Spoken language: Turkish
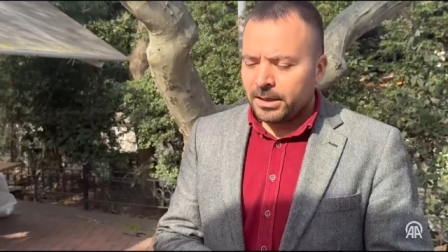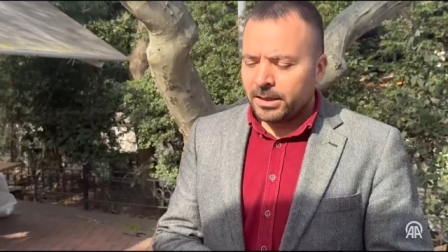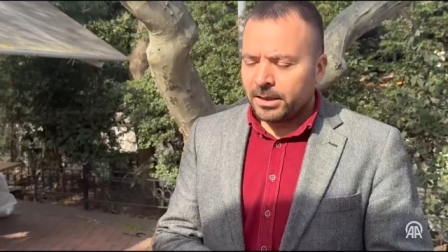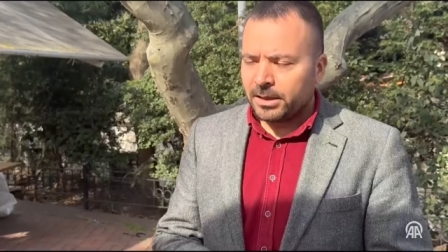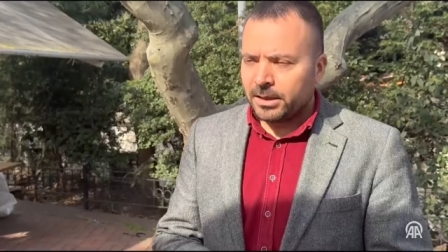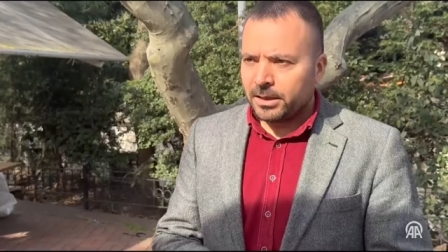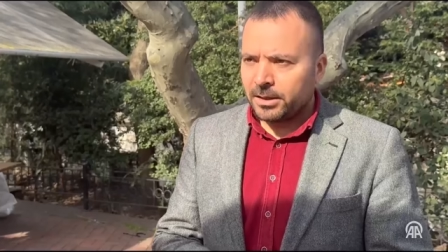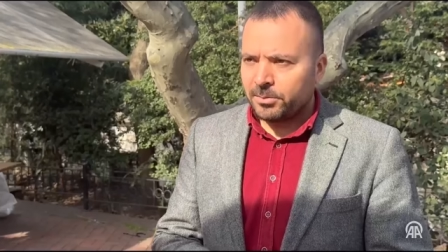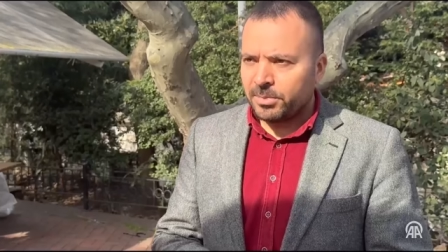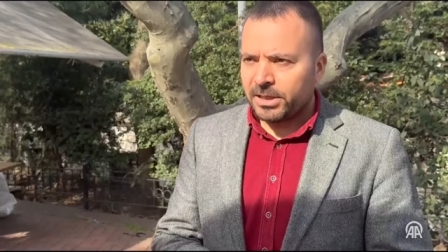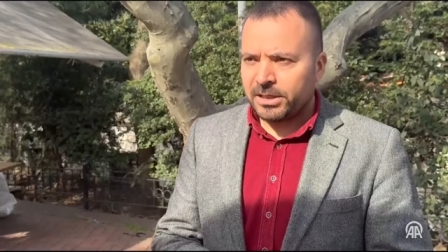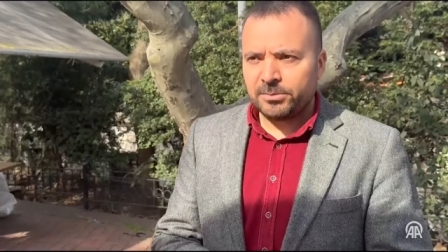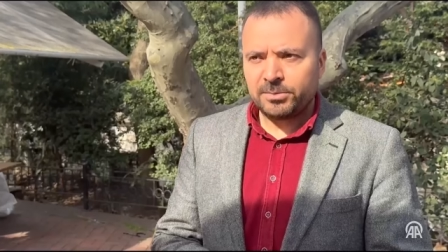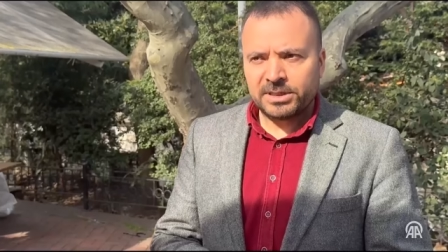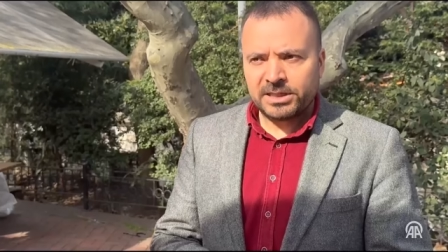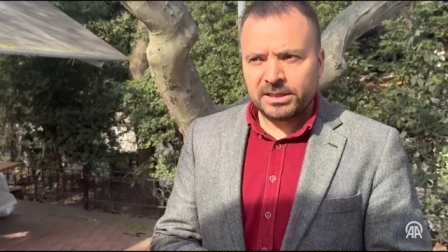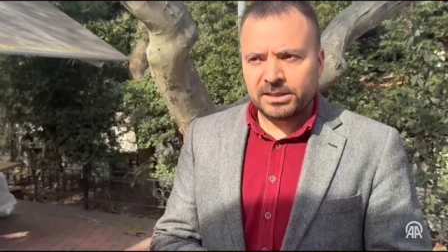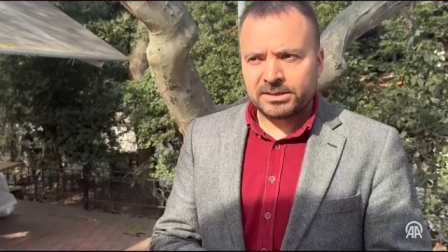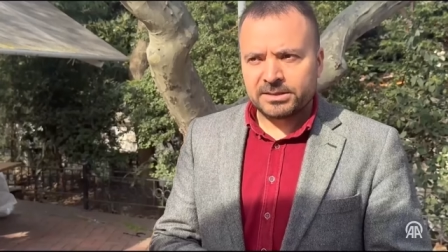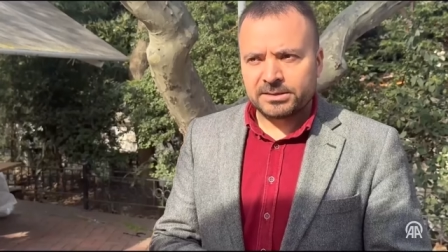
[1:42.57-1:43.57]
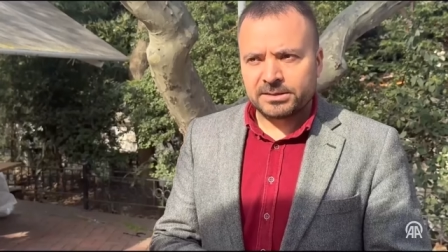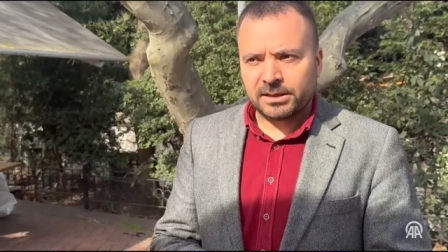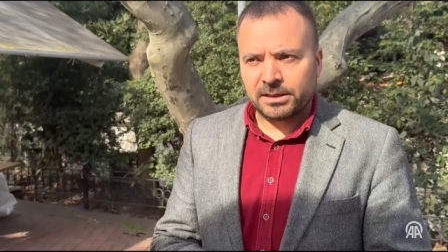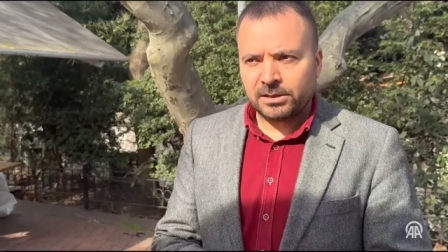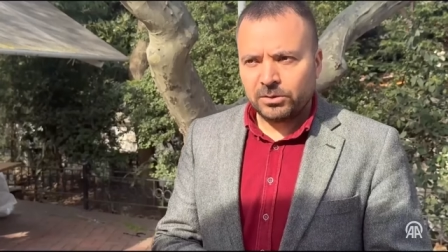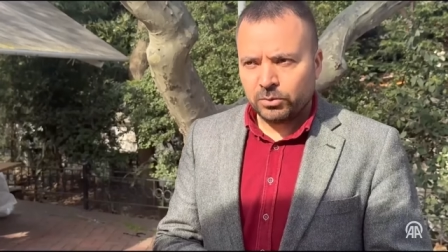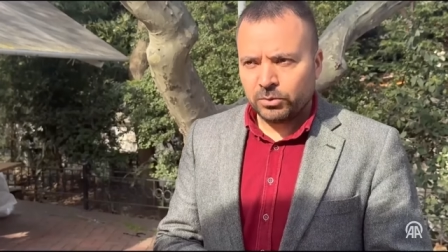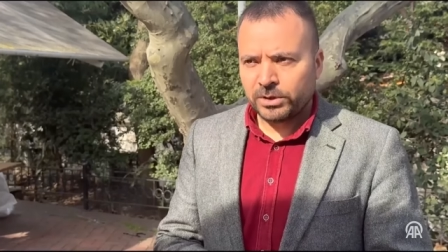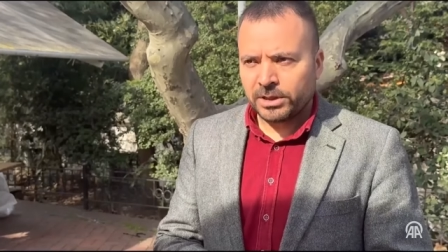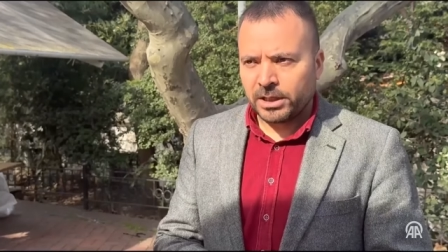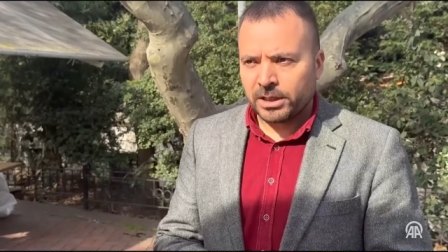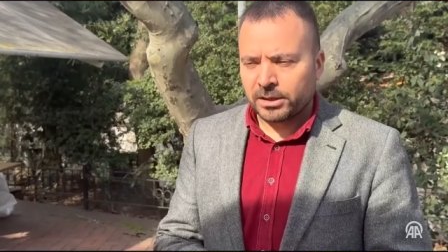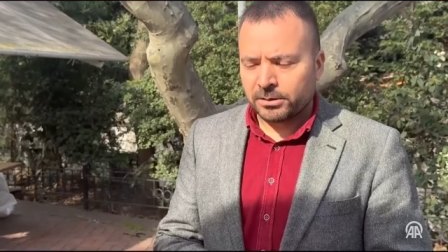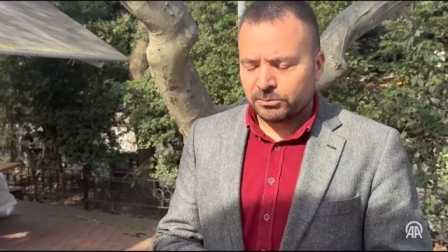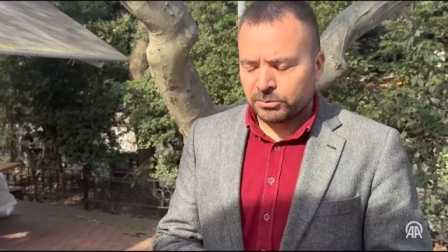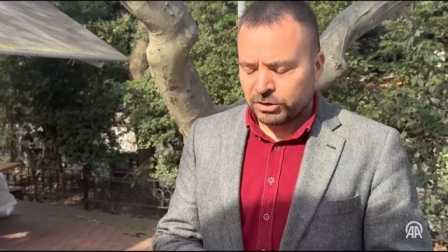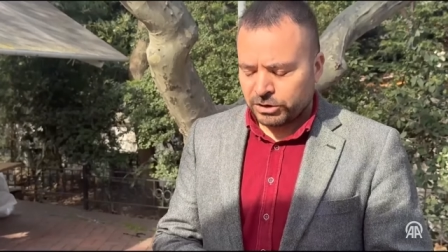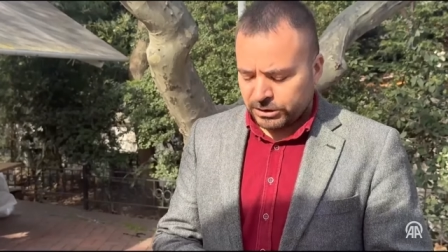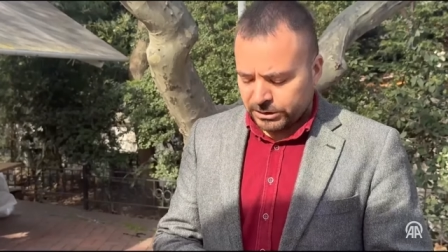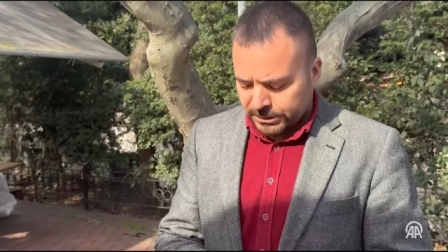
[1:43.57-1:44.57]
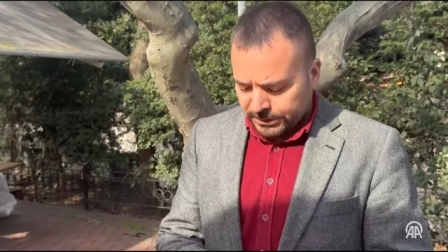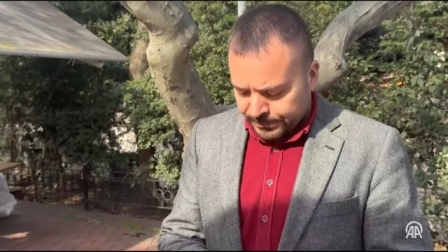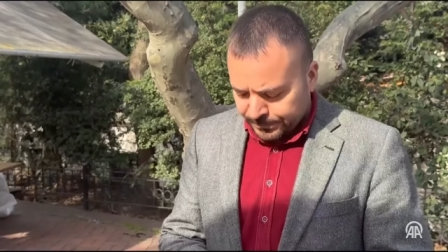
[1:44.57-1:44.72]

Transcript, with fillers: e, beni bir kez daha uyarmıştı.